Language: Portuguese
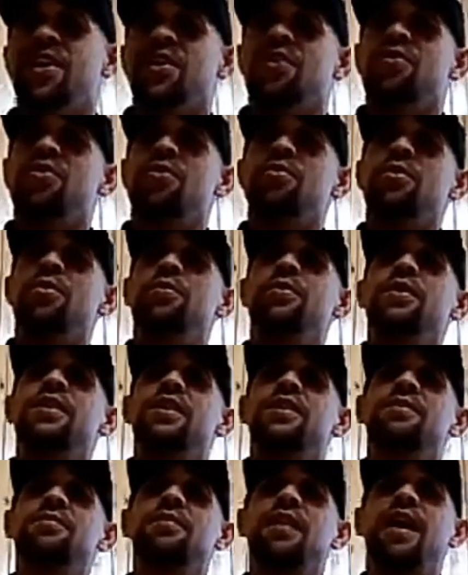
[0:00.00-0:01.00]
Com meu
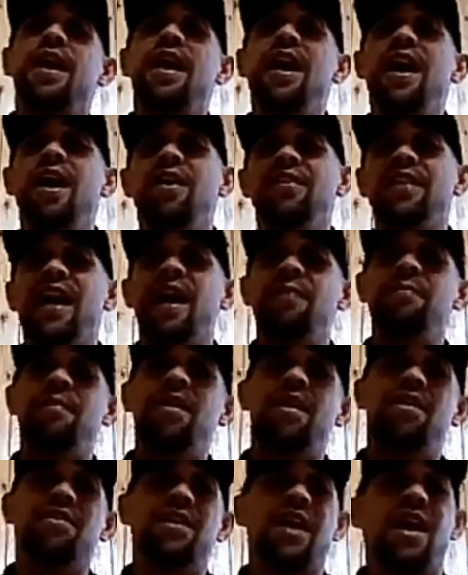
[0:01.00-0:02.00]
birimbau na
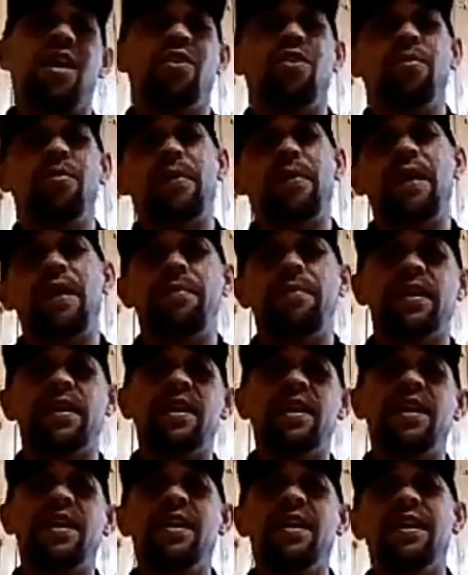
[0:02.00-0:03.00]
mão e a roupa
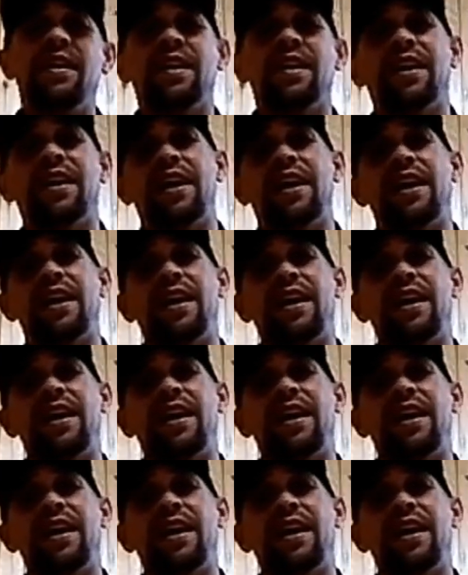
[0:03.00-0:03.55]
branca.